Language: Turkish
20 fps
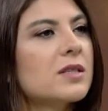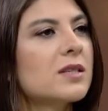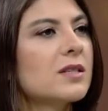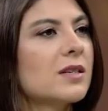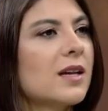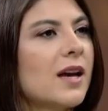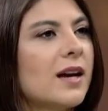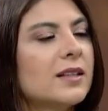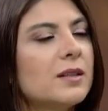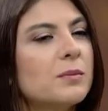
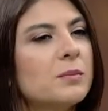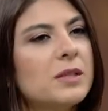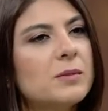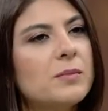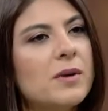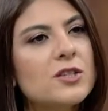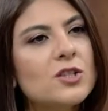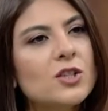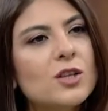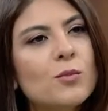Yani bir
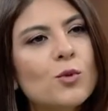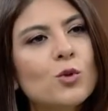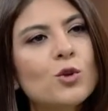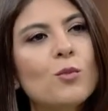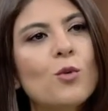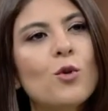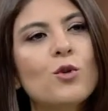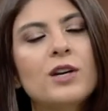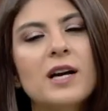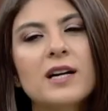başka bölüm
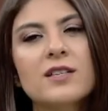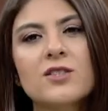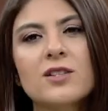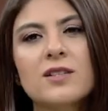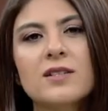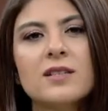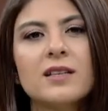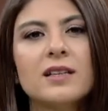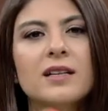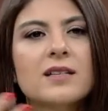
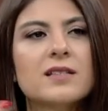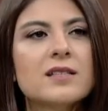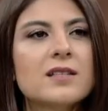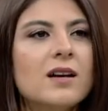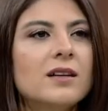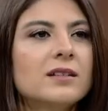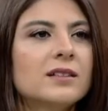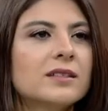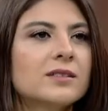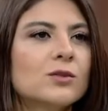öğrencisiyle
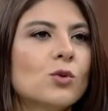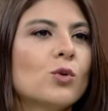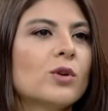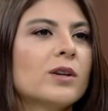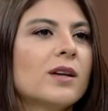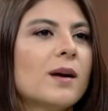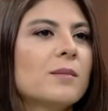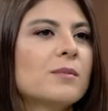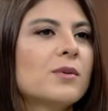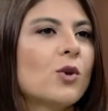sağlıkta
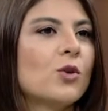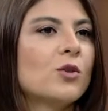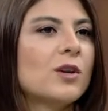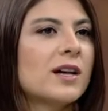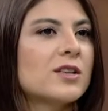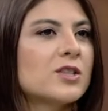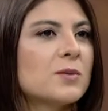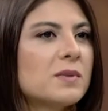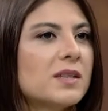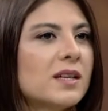okuyan bir
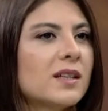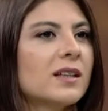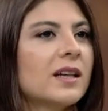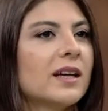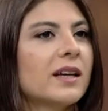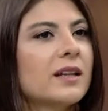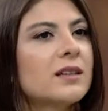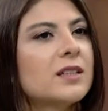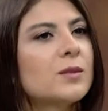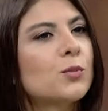öğrenci bir araya
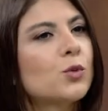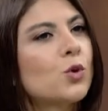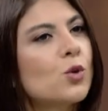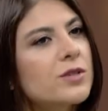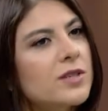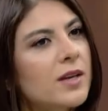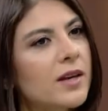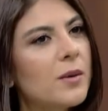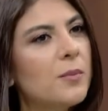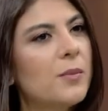gelir, proje
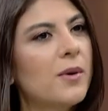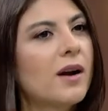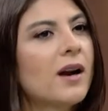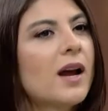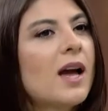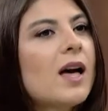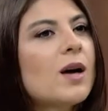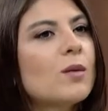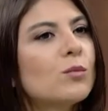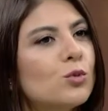yapar.
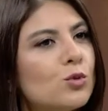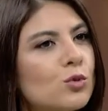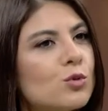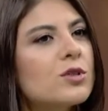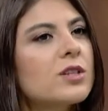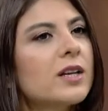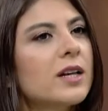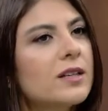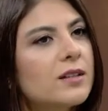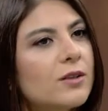Bu tür
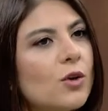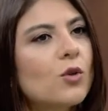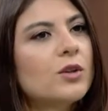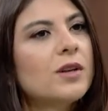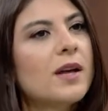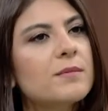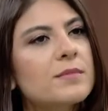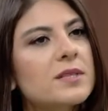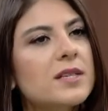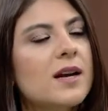şeyleri
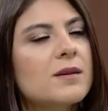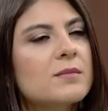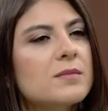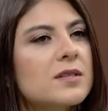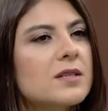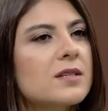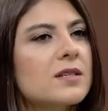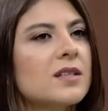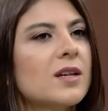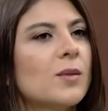önemser
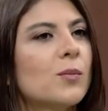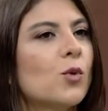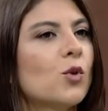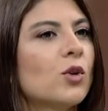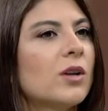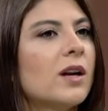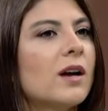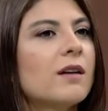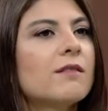misiniz yapı olarak?